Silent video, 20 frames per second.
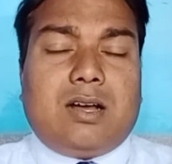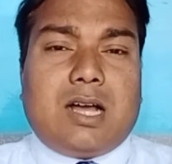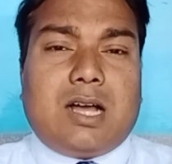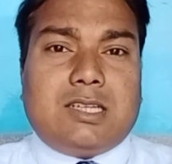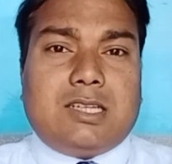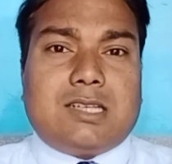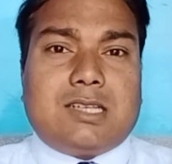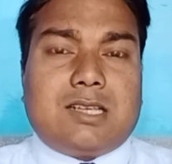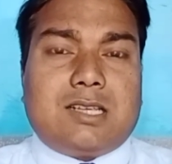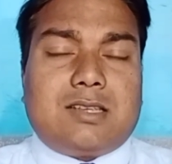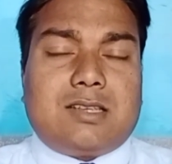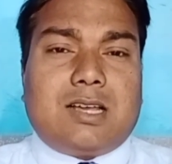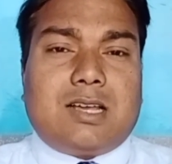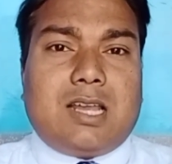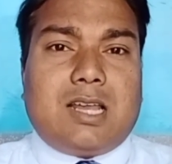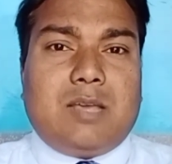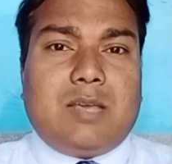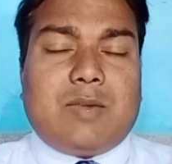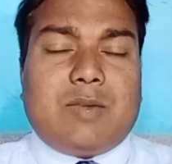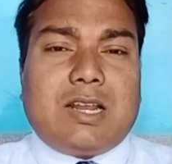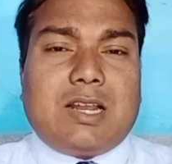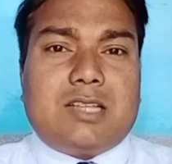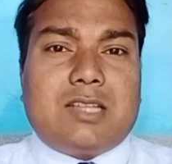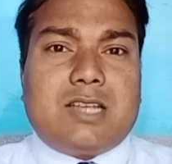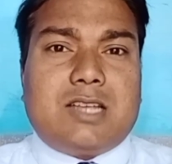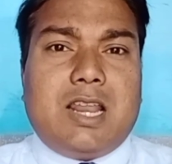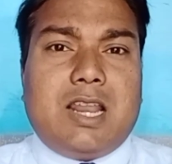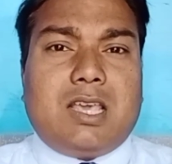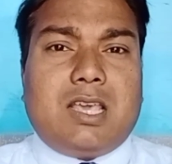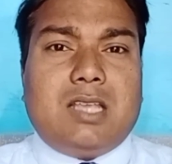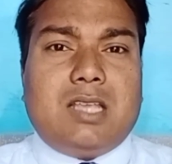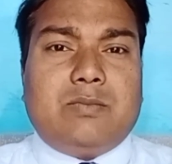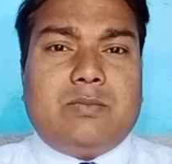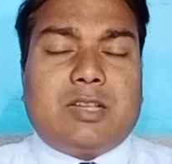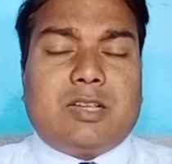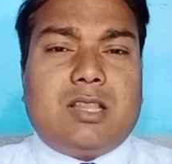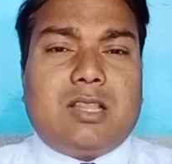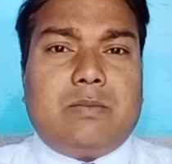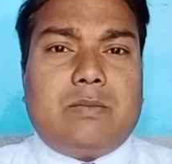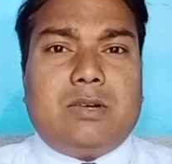जैसा सरकार ये मान के चल रही कि
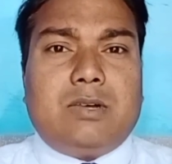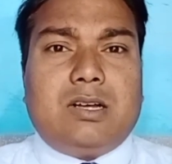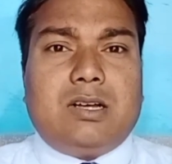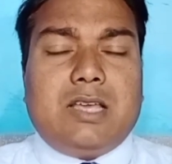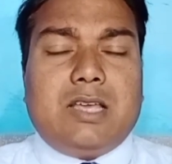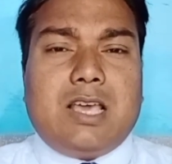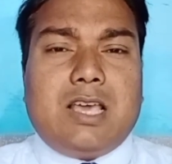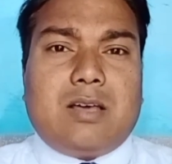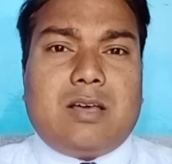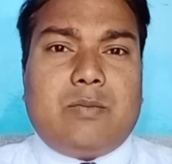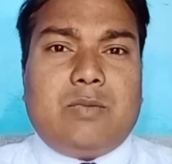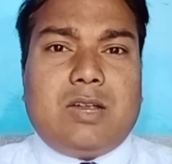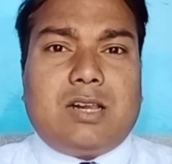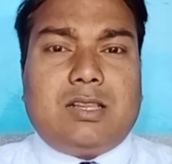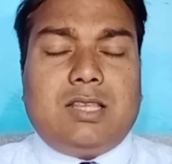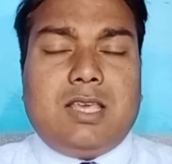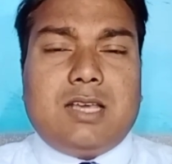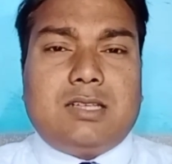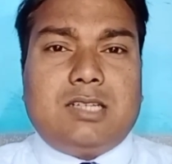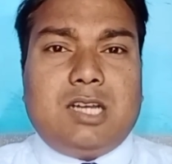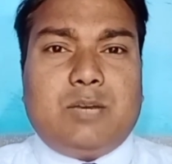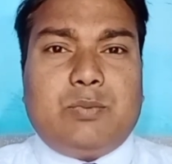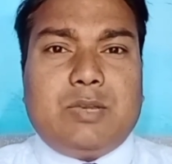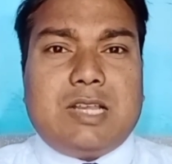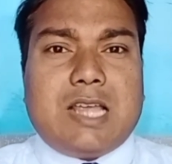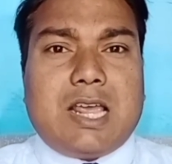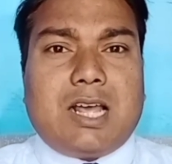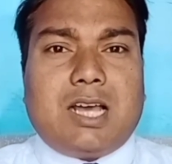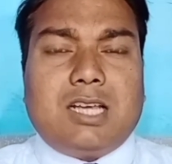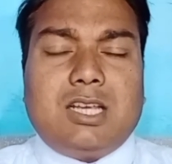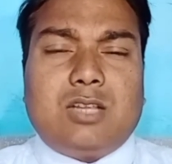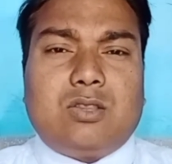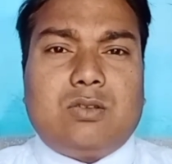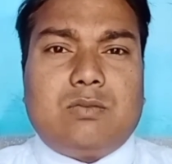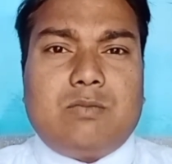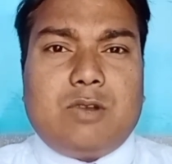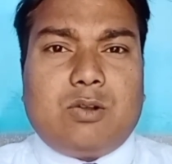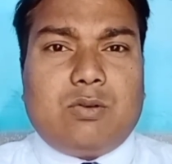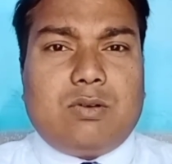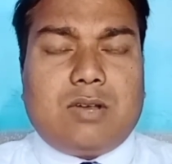मतलब एक अभ्यर्थी एक सीट पर जाएगा ये तो
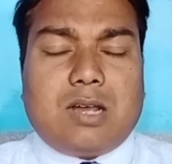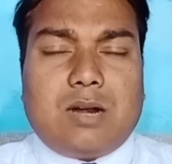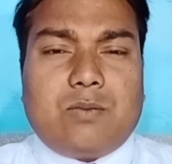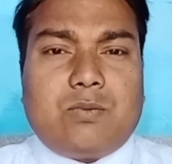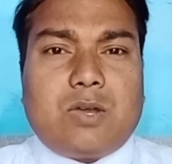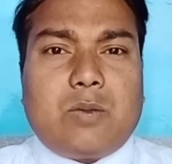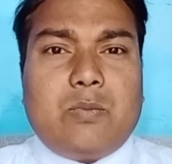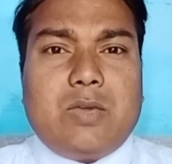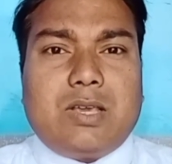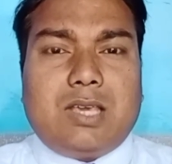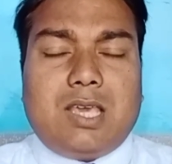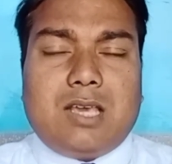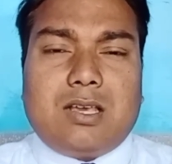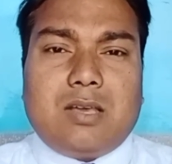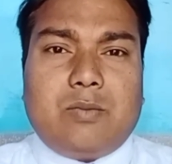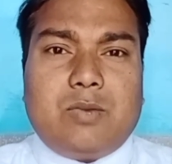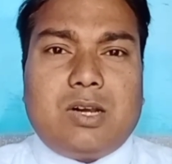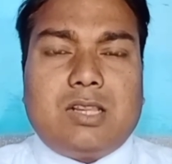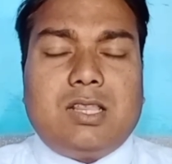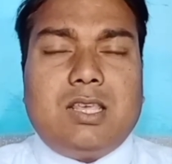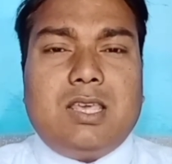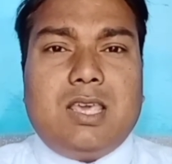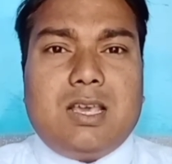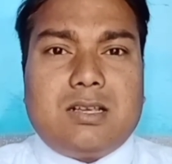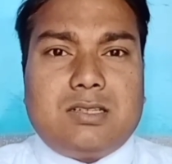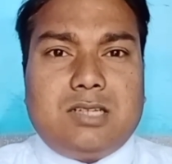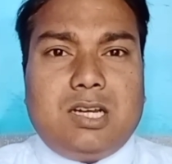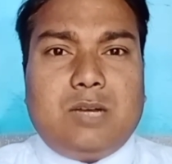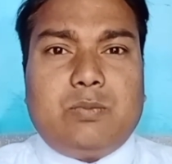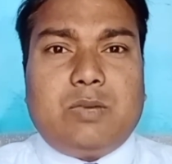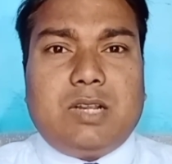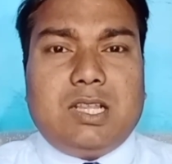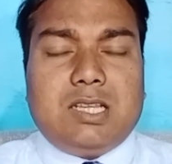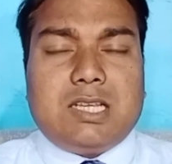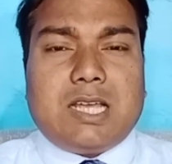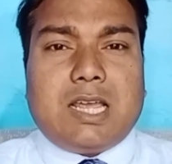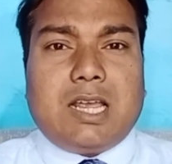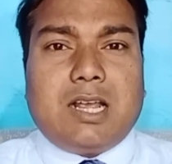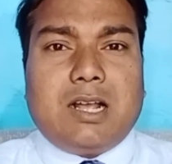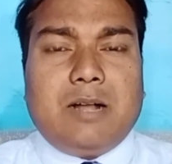बिल्कुल कंफर्म है कि एक अभ्यर्थी एक सीट पर ही
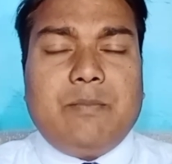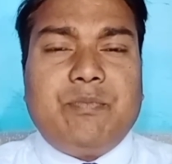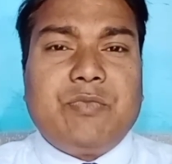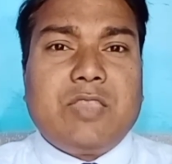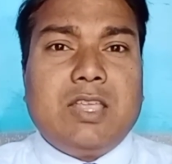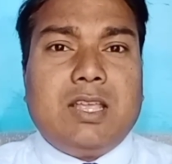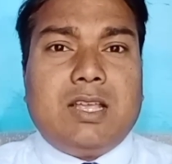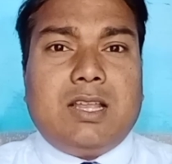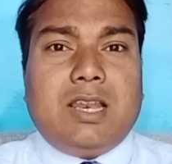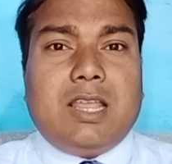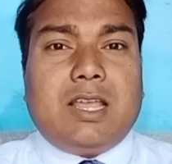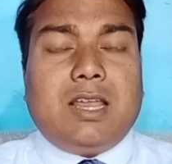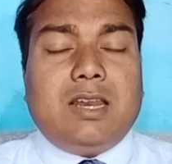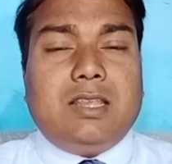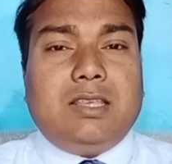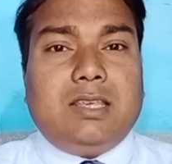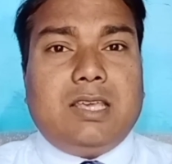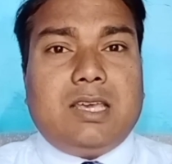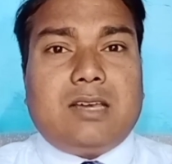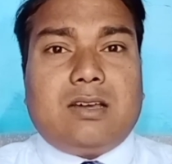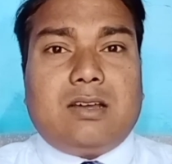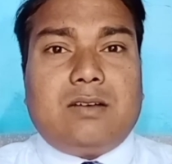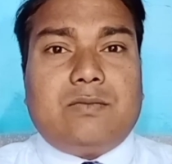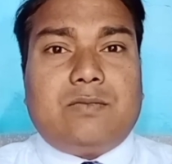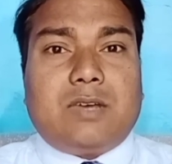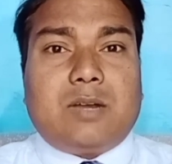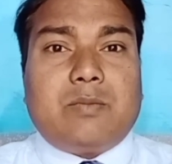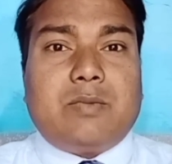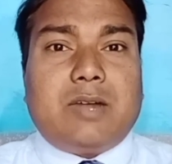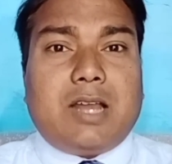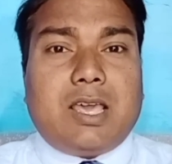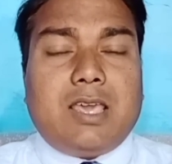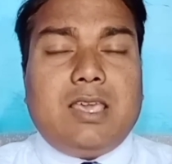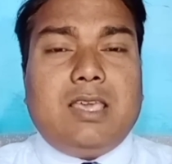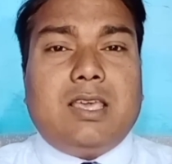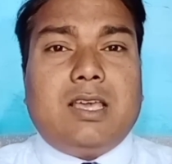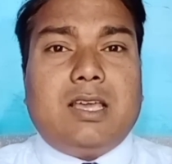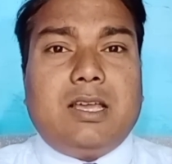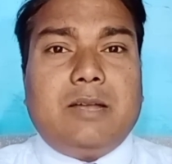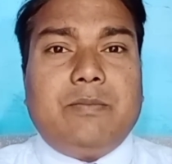जाएगा लेकिन ये कंफर्म नहीं
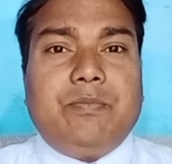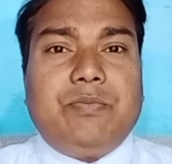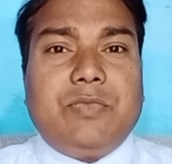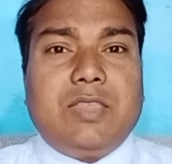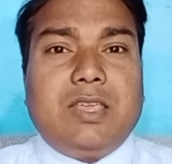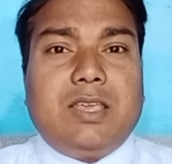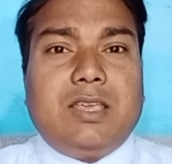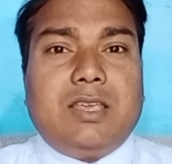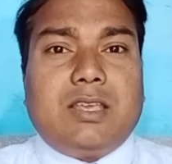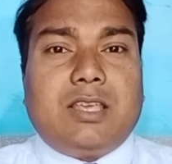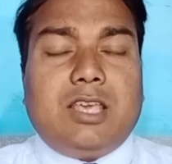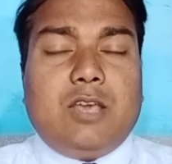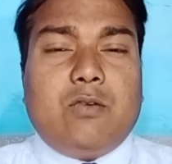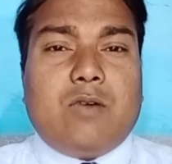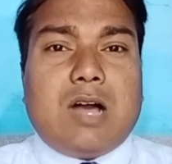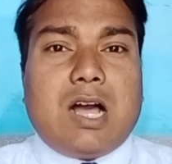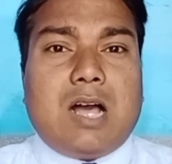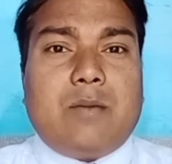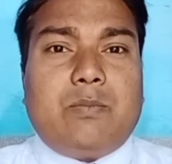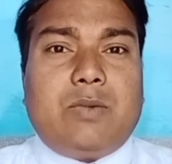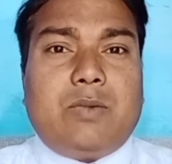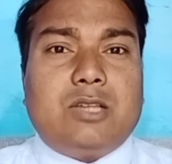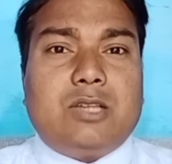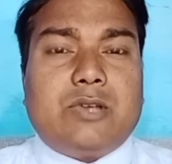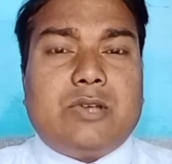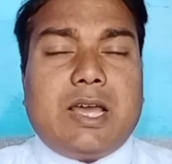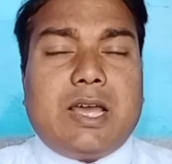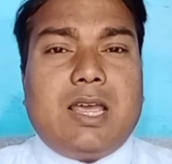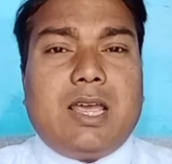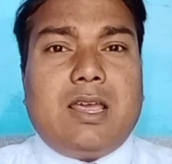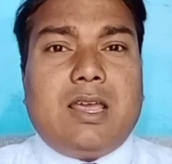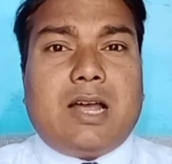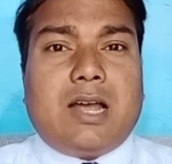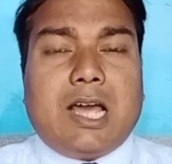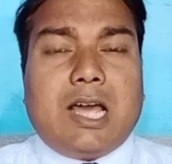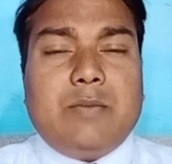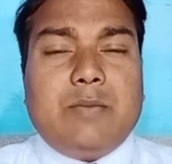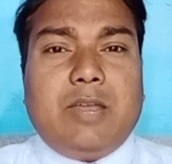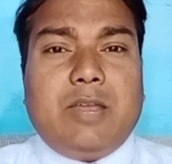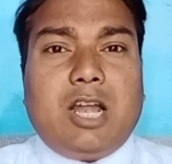है कि वहां पर जो है
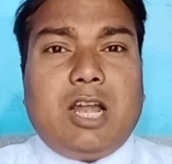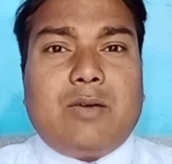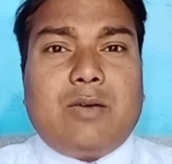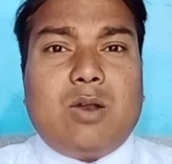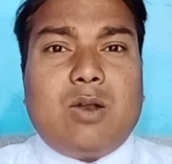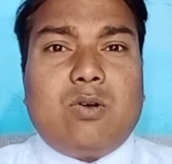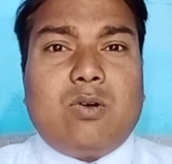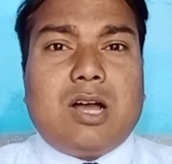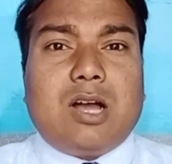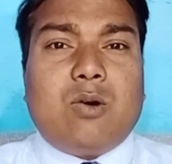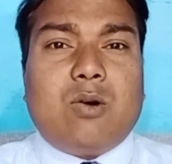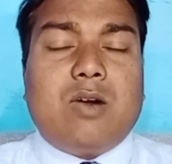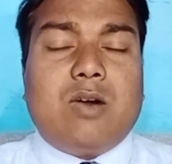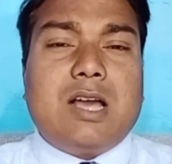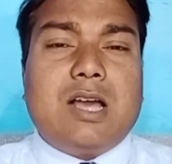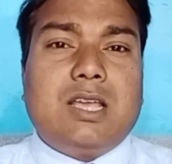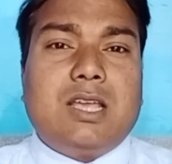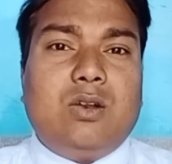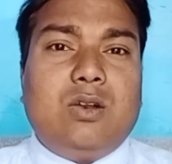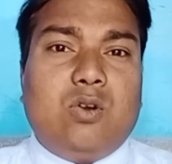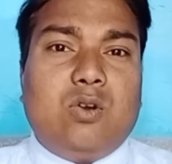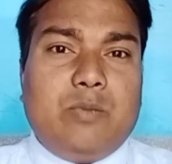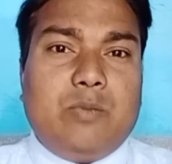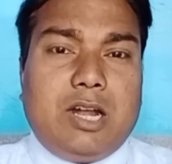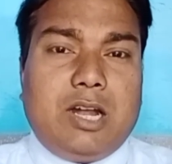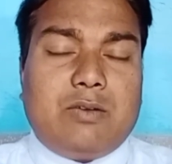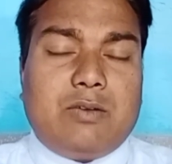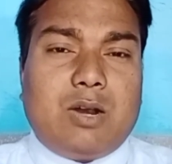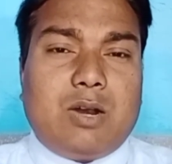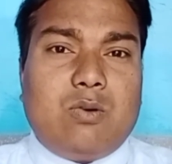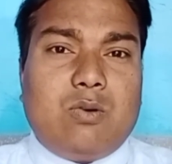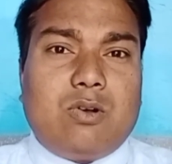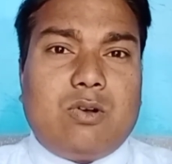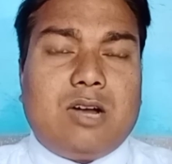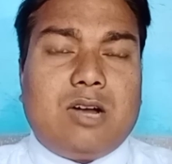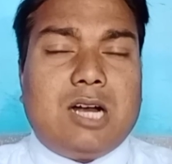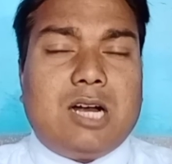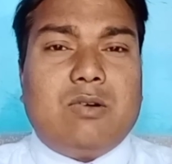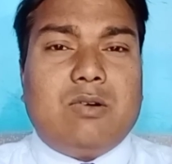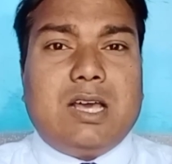हाई मेरिट वालों का होगा कि लो मेरिट वालों का
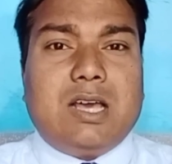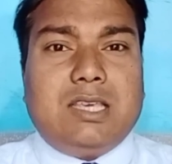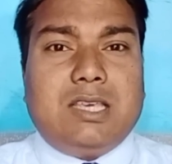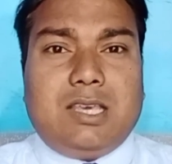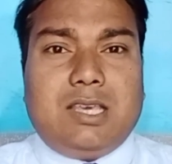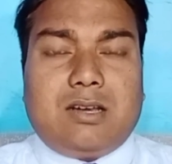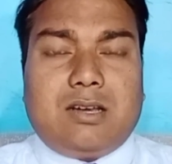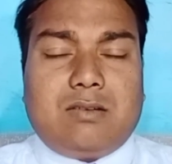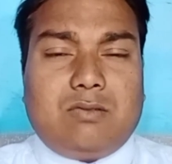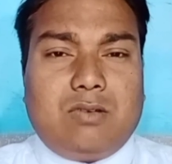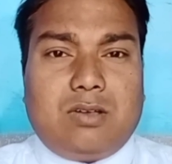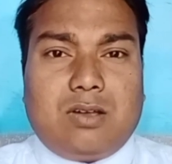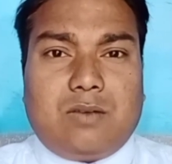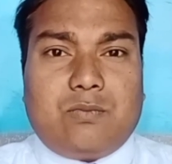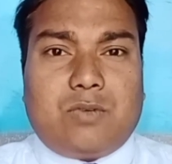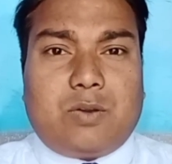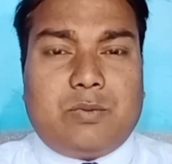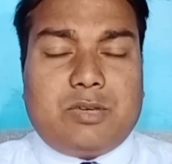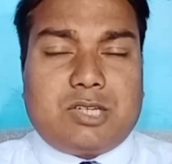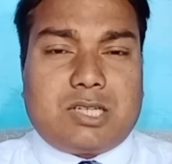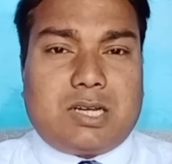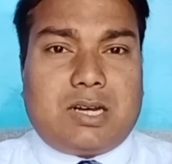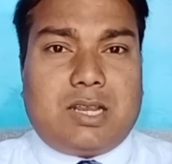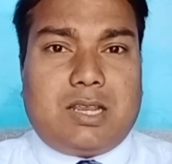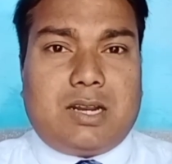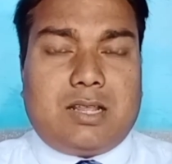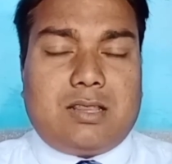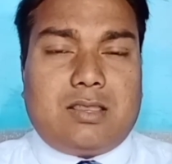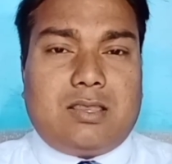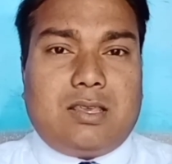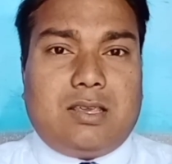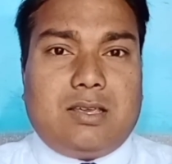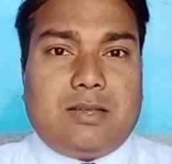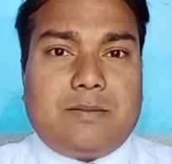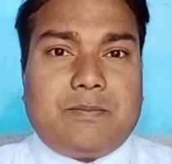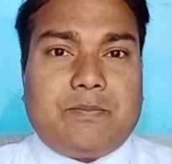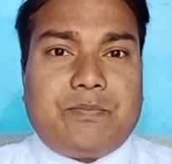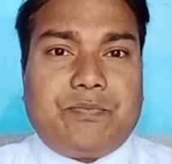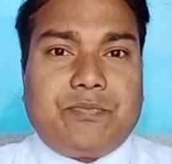होगा ये कोई कंफर्मेशन नहीं रहती है